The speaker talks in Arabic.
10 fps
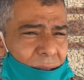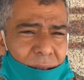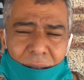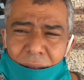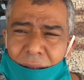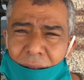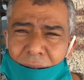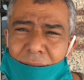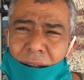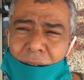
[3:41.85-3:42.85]

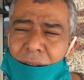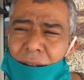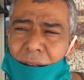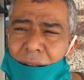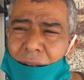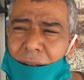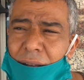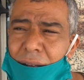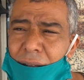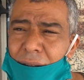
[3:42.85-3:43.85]
آه، نظرا
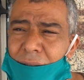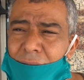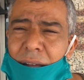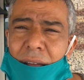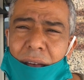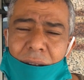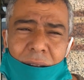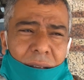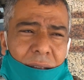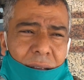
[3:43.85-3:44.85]
للطريقه
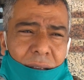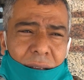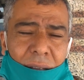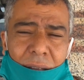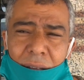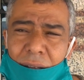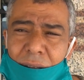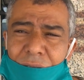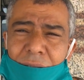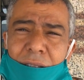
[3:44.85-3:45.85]
اللي
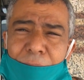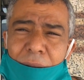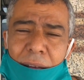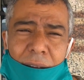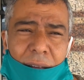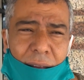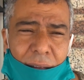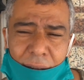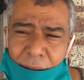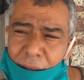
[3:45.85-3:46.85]
فرضت بنا
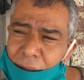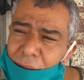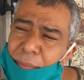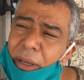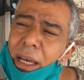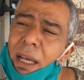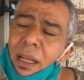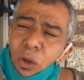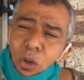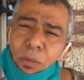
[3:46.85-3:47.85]
عليها
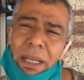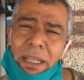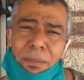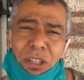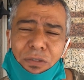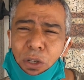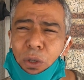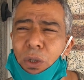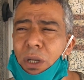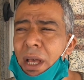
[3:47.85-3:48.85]
بها الحكومه علينا باش
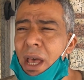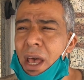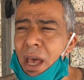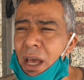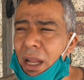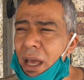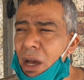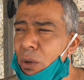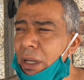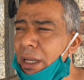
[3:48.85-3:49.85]
نفتحوا
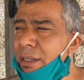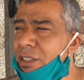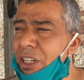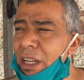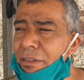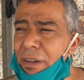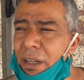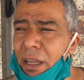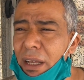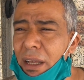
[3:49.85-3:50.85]
القهاوي اللي تتجلى
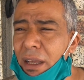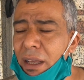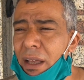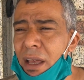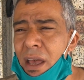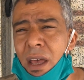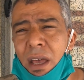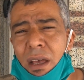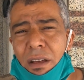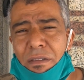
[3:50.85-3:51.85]
في
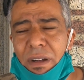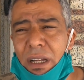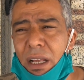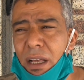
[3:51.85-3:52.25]
في